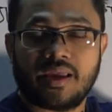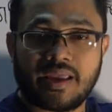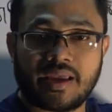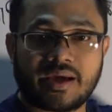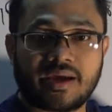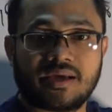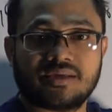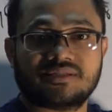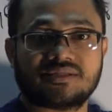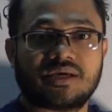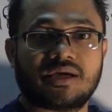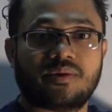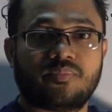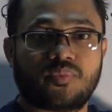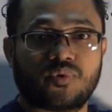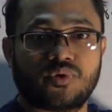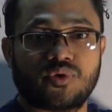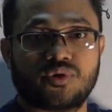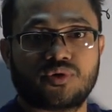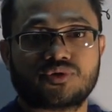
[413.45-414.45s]
এক হাজার
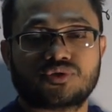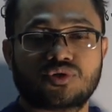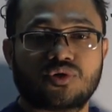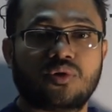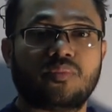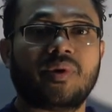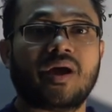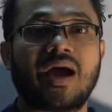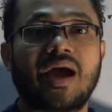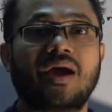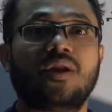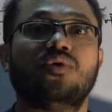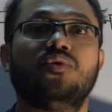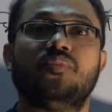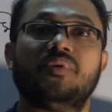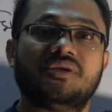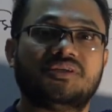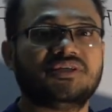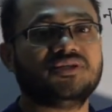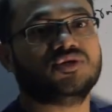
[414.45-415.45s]
পনেরোশো বা আরও
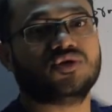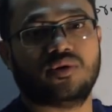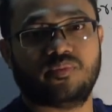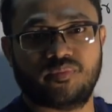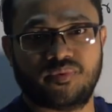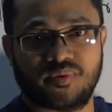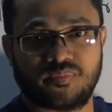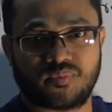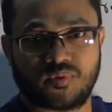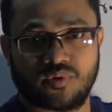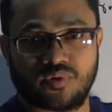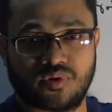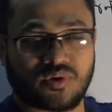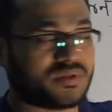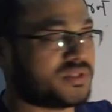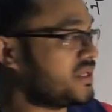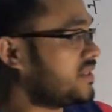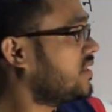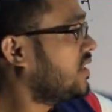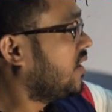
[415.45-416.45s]
বেশি সম্ভব কোণ
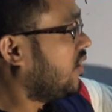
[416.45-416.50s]
অর্থাৎ